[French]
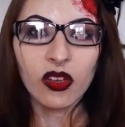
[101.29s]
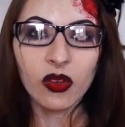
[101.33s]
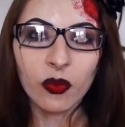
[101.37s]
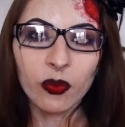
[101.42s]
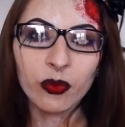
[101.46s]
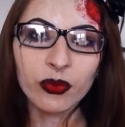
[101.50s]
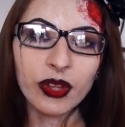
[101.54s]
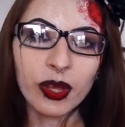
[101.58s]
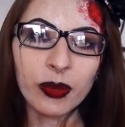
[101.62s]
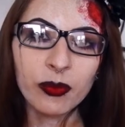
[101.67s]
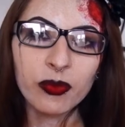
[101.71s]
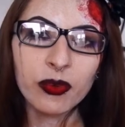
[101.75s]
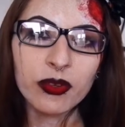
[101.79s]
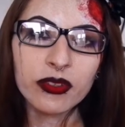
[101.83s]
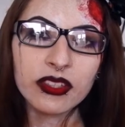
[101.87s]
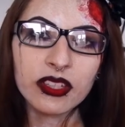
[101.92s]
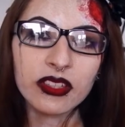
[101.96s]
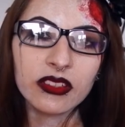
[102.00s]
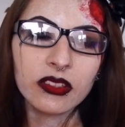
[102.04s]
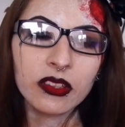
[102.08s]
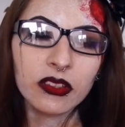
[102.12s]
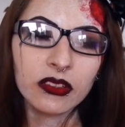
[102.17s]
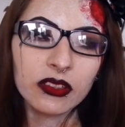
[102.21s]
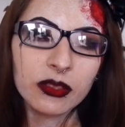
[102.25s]
On a plus
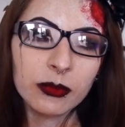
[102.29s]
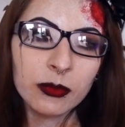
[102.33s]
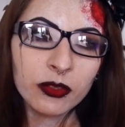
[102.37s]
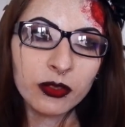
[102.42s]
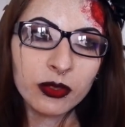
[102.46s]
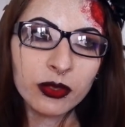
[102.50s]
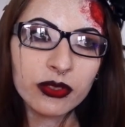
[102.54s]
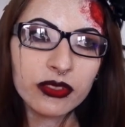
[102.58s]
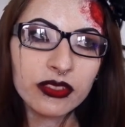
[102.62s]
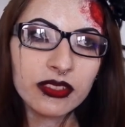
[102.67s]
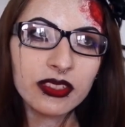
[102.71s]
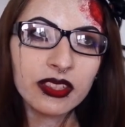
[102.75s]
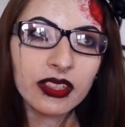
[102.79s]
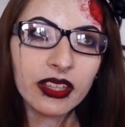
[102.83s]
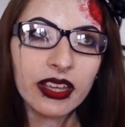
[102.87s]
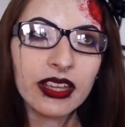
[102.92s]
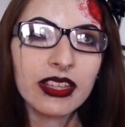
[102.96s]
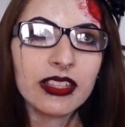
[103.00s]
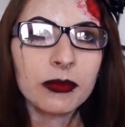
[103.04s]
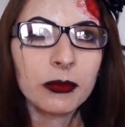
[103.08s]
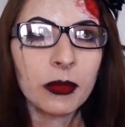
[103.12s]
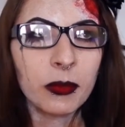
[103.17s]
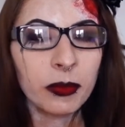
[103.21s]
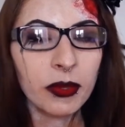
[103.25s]
un sentiment de
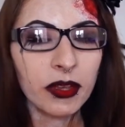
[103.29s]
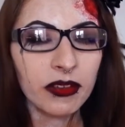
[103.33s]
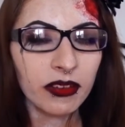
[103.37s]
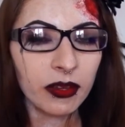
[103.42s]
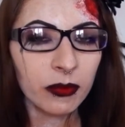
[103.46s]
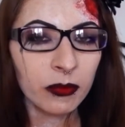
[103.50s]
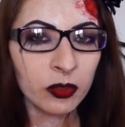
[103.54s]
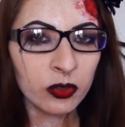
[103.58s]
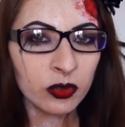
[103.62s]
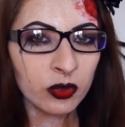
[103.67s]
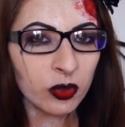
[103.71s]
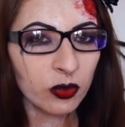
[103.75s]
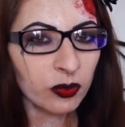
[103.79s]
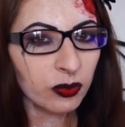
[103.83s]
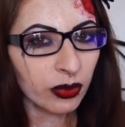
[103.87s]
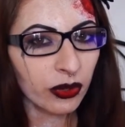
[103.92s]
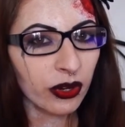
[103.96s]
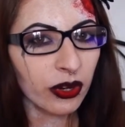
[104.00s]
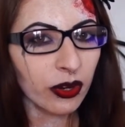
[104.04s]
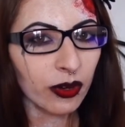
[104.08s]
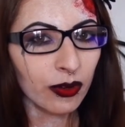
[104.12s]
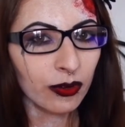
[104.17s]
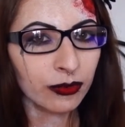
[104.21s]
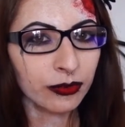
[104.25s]
stress mais pas vraiment de
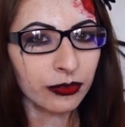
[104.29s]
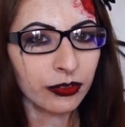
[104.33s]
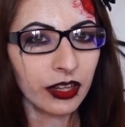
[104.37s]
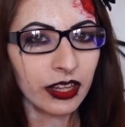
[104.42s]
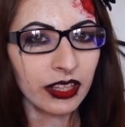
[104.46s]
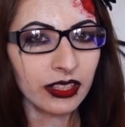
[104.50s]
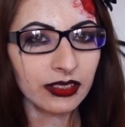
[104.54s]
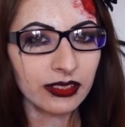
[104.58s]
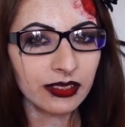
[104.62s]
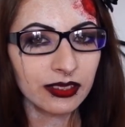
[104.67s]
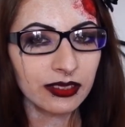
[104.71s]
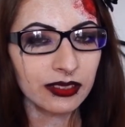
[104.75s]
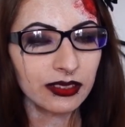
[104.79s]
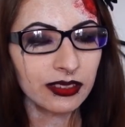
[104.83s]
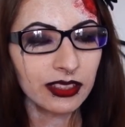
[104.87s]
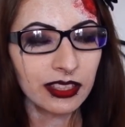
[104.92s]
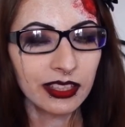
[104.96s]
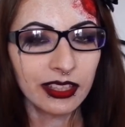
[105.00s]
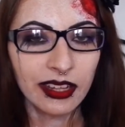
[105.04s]
peur en fait.